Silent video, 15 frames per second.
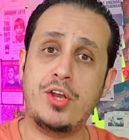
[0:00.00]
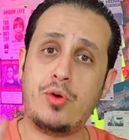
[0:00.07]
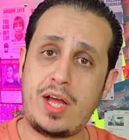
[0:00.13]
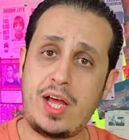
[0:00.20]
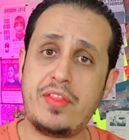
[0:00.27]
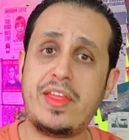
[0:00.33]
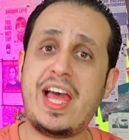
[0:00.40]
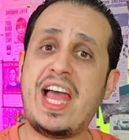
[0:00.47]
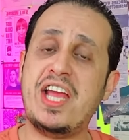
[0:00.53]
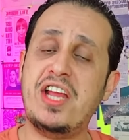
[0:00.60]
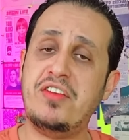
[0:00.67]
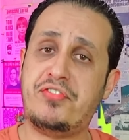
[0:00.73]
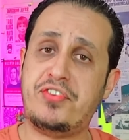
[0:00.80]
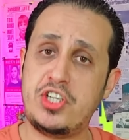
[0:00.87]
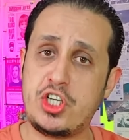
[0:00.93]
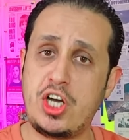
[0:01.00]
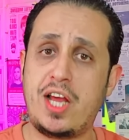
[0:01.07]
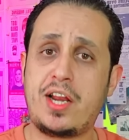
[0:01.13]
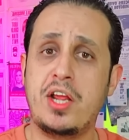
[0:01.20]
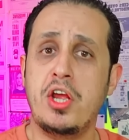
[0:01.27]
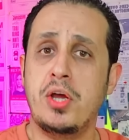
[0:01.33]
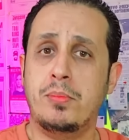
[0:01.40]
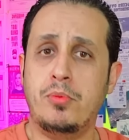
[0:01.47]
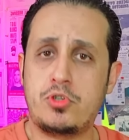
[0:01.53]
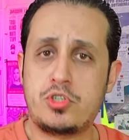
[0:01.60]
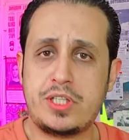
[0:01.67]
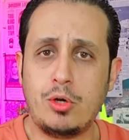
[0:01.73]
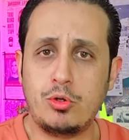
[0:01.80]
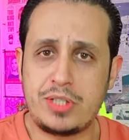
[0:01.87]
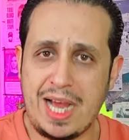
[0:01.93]
أنه هذا انفجار
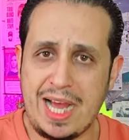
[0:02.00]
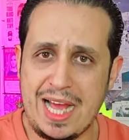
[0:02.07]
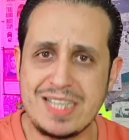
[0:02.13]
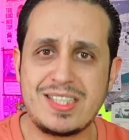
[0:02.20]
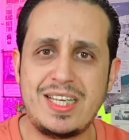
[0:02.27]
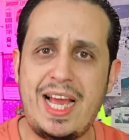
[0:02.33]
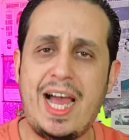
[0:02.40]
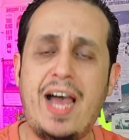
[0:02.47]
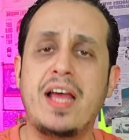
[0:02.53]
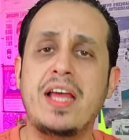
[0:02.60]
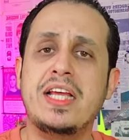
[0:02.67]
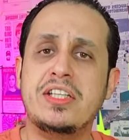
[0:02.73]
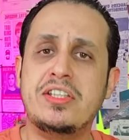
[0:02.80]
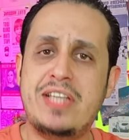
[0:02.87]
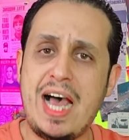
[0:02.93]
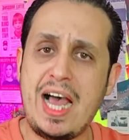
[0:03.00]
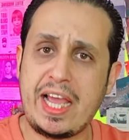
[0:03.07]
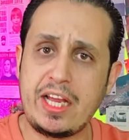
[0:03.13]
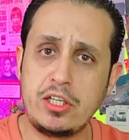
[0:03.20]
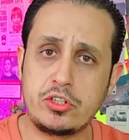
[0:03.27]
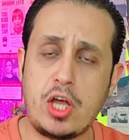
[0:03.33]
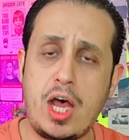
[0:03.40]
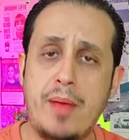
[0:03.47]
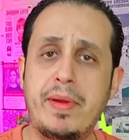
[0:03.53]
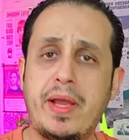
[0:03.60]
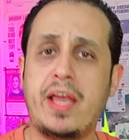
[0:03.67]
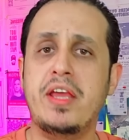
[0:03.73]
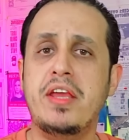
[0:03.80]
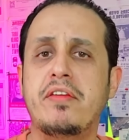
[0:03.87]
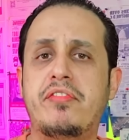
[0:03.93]
مستودع أسلحة داخل
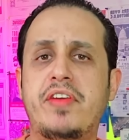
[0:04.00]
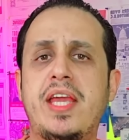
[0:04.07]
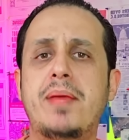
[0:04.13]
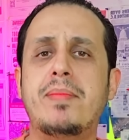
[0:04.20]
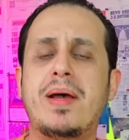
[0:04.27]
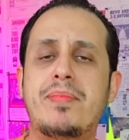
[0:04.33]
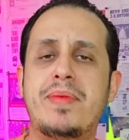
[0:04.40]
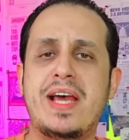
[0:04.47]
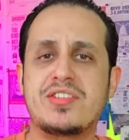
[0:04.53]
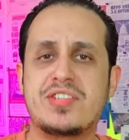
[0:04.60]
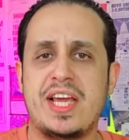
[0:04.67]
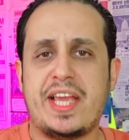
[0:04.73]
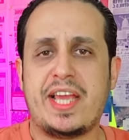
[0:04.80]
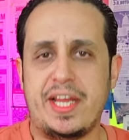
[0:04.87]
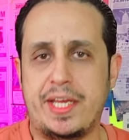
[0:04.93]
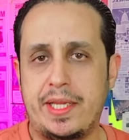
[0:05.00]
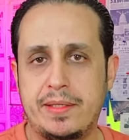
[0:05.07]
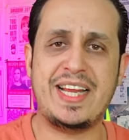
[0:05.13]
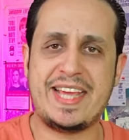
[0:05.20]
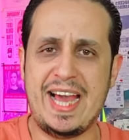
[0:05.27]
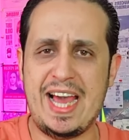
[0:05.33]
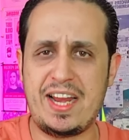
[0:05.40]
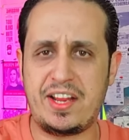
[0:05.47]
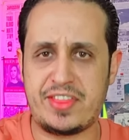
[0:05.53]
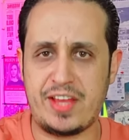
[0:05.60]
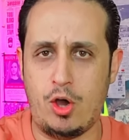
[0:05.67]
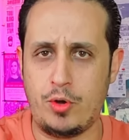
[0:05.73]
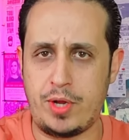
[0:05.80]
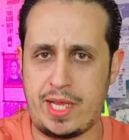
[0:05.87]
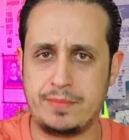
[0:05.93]
طابق في مبنى سكني
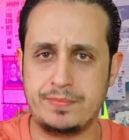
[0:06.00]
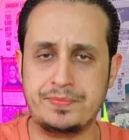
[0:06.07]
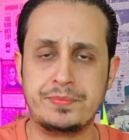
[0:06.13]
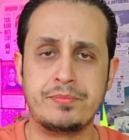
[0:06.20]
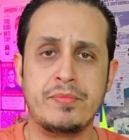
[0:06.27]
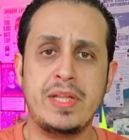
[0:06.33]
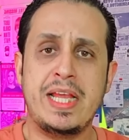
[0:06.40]
الكارثة هنا